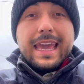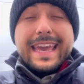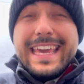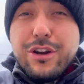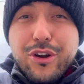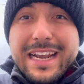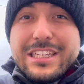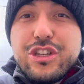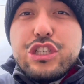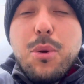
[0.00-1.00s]
Y con
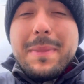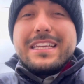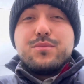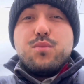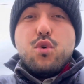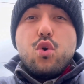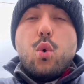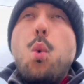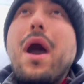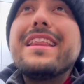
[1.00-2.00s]
relación a eso mismo,
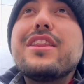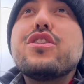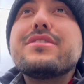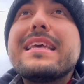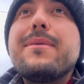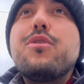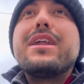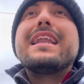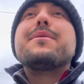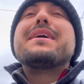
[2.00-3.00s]
¿cuánto se
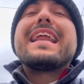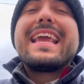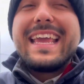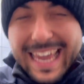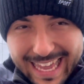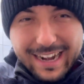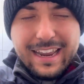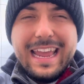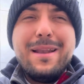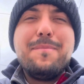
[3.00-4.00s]
demora en emerger
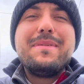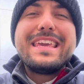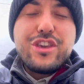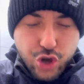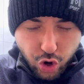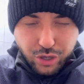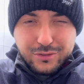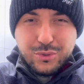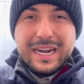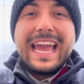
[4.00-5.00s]
el piñón,
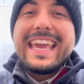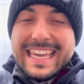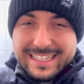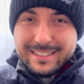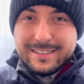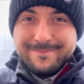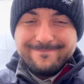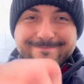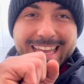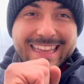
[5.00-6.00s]
su raíz?
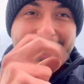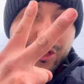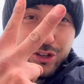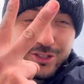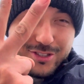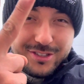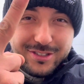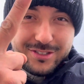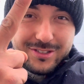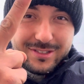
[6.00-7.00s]
Entre dos
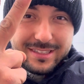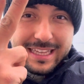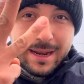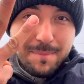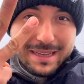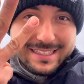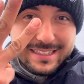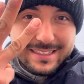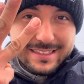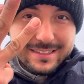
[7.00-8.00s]
y tres
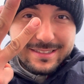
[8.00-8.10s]
meses.